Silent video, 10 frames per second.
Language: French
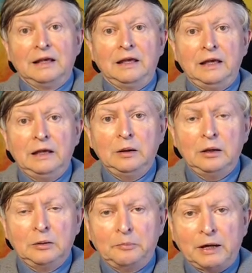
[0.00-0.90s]

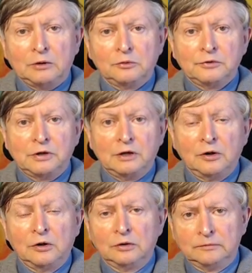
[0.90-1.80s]
Et, par
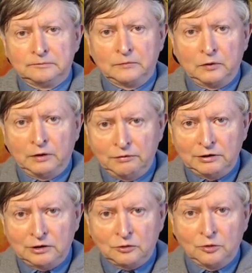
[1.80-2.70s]
conséquent, on avait
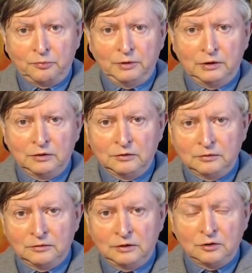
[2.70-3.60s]
été trempé
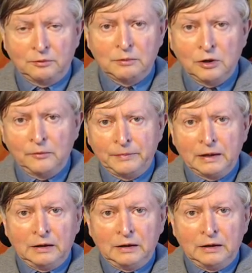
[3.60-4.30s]
euh, énormément,